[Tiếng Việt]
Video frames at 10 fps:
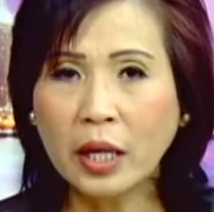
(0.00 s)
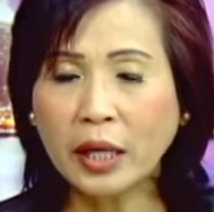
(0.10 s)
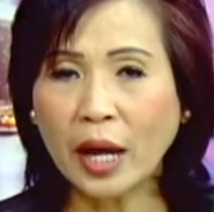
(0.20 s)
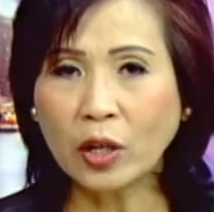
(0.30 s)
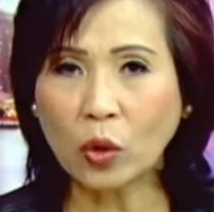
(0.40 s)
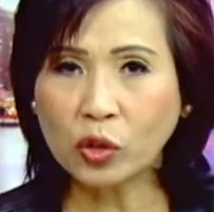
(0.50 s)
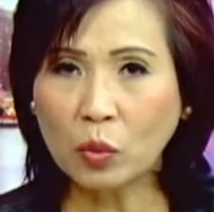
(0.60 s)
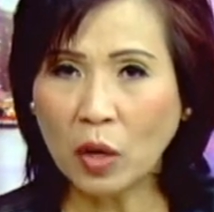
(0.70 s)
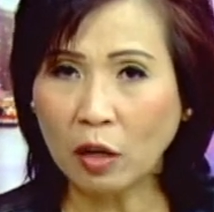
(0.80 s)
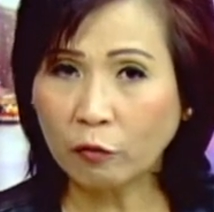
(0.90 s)
can nổ
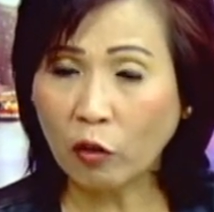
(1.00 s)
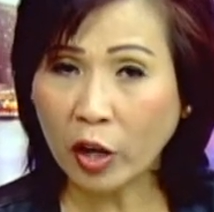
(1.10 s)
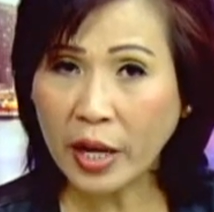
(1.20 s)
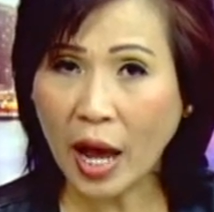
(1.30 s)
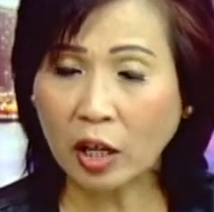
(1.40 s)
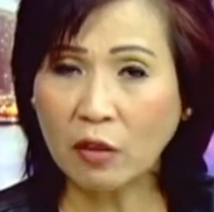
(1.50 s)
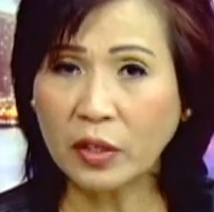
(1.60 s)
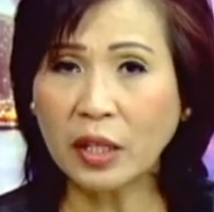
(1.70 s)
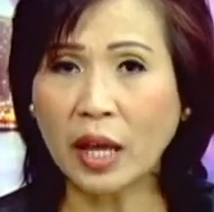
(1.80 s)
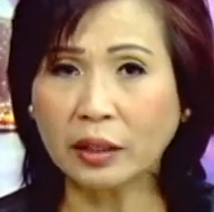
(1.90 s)
súng ở Florida có
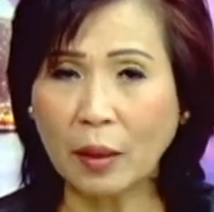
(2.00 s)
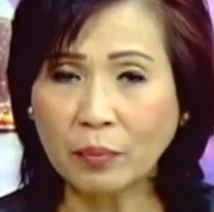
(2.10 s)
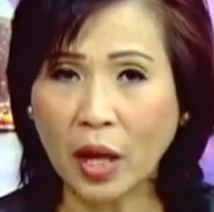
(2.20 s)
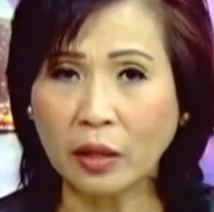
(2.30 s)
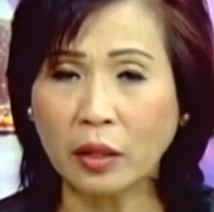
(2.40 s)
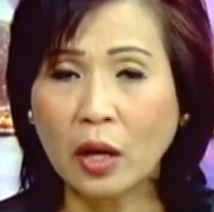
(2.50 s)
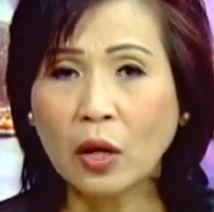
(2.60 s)
vấn đề tâm thần